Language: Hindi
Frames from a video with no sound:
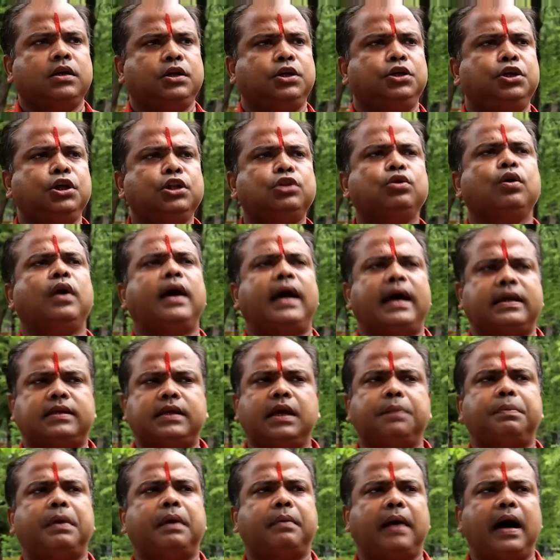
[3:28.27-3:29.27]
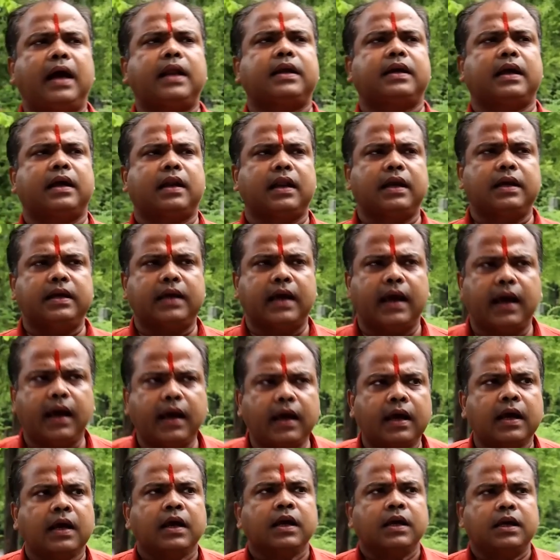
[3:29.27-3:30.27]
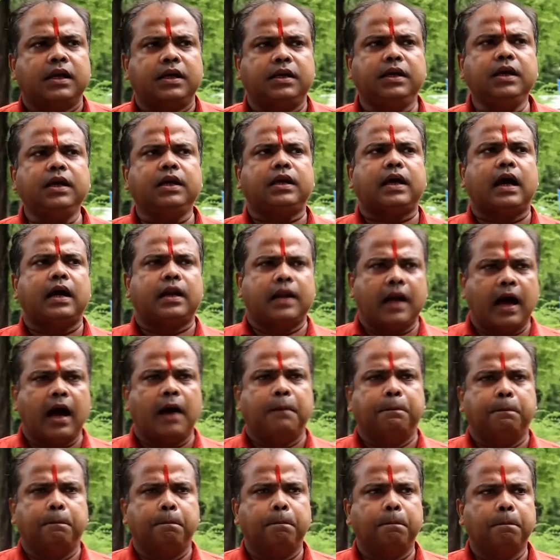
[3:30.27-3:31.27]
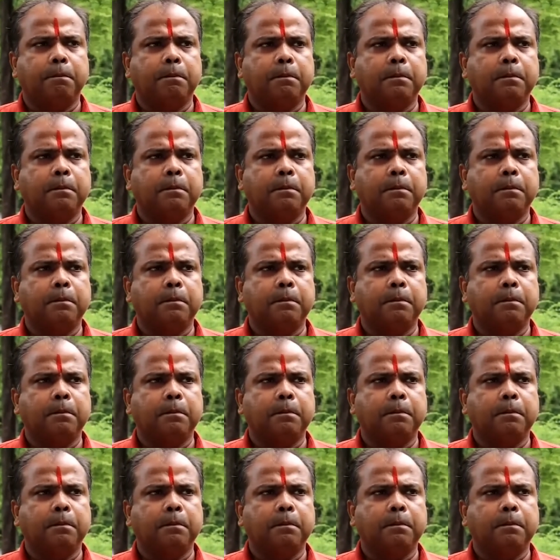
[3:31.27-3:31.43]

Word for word: ईडी तो ऐसे व्यवहार कर रही है ईडी का नाम